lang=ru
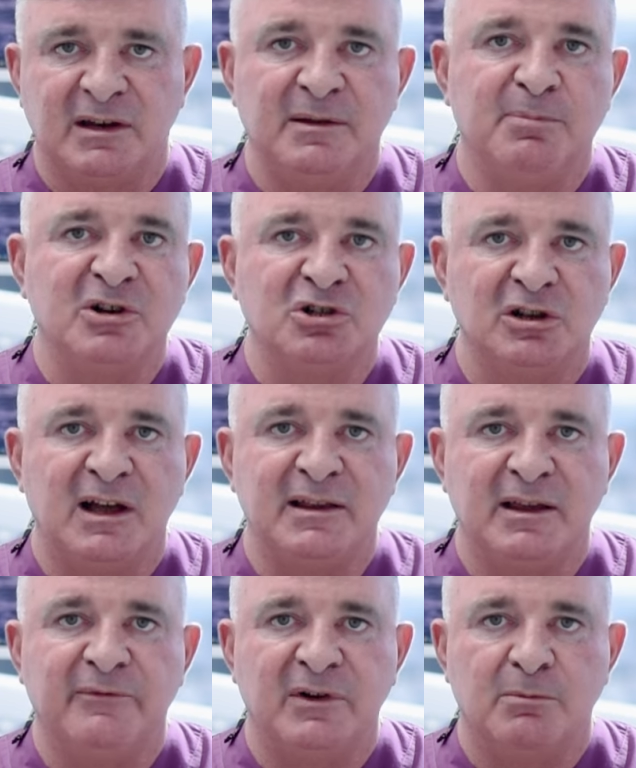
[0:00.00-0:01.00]
и при
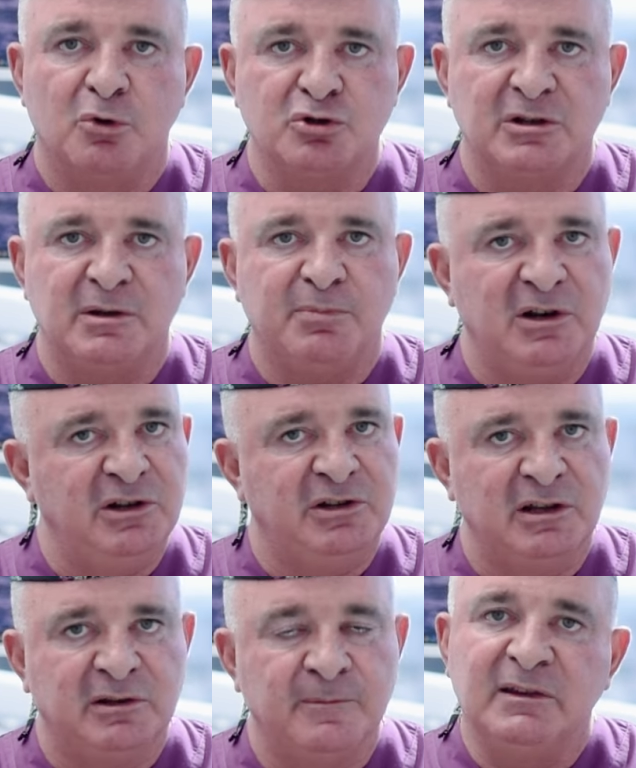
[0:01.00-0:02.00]
желании вы можете прилететь